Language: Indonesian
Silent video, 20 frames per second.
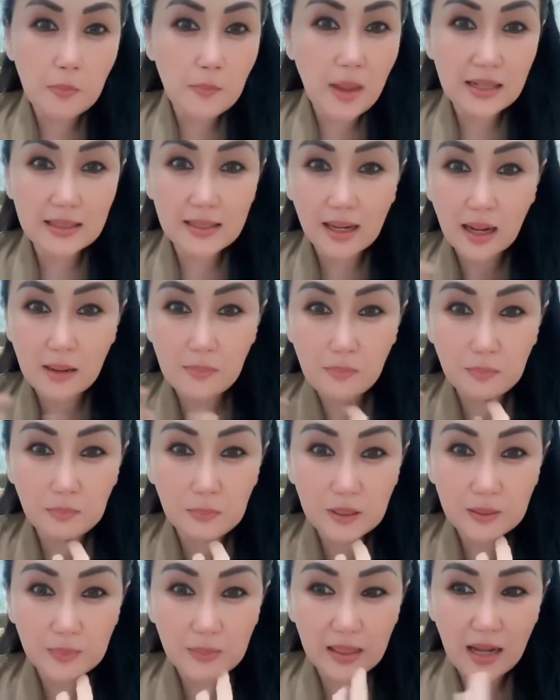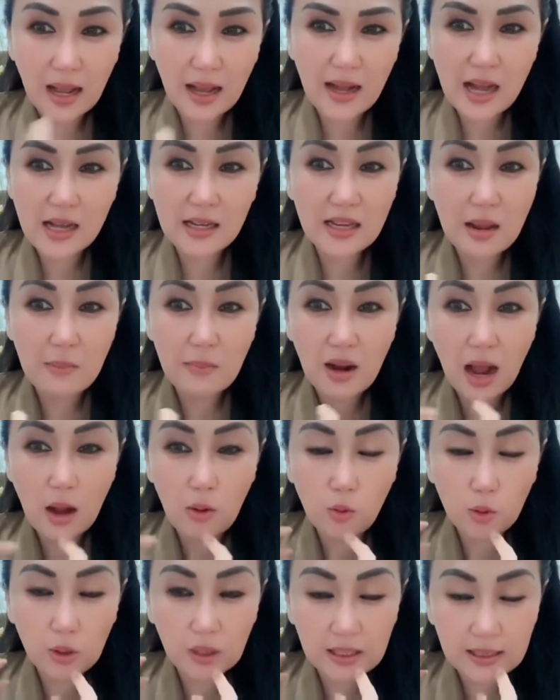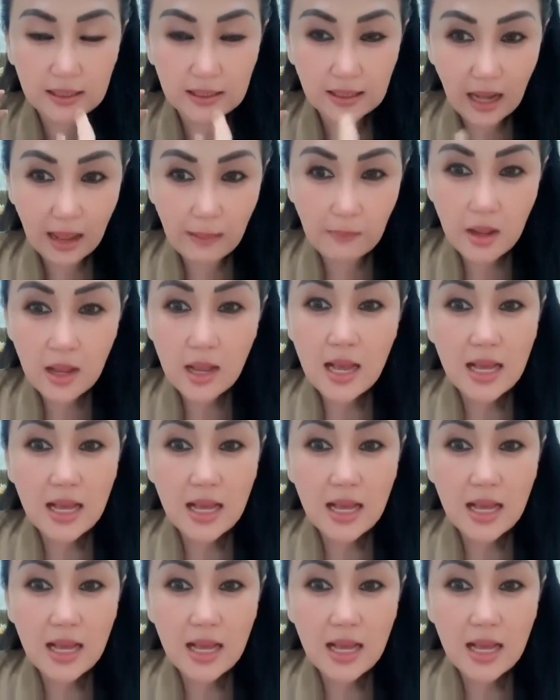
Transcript: membacakan bismillah dan dia mengaku Islam